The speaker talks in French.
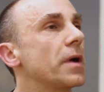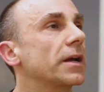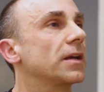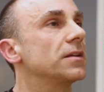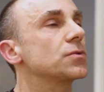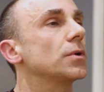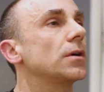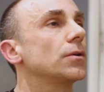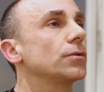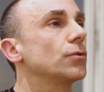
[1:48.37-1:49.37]
marqué
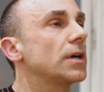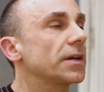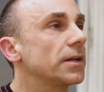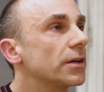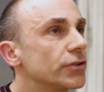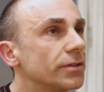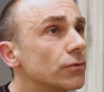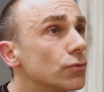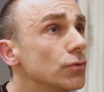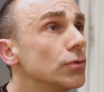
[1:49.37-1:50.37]
l'histoire de l'art et de
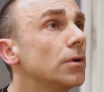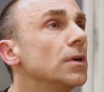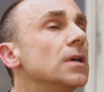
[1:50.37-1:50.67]
l'architecture,